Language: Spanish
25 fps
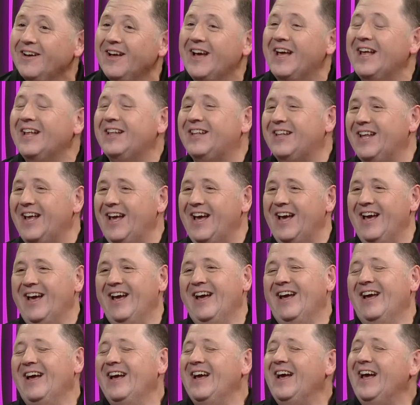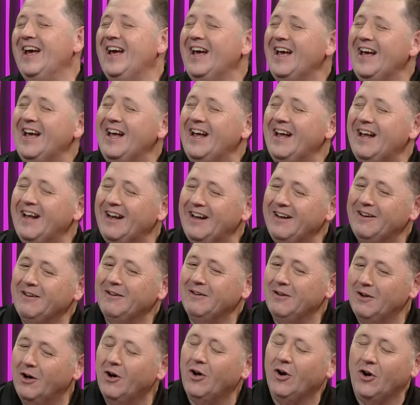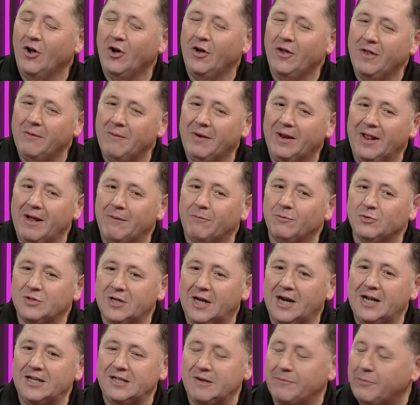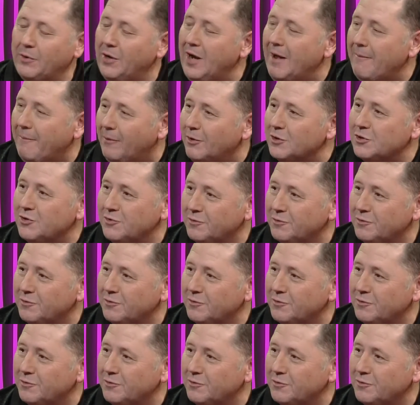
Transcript: Este, eh, no, no, de verdad, muchas gracias por el apoyo.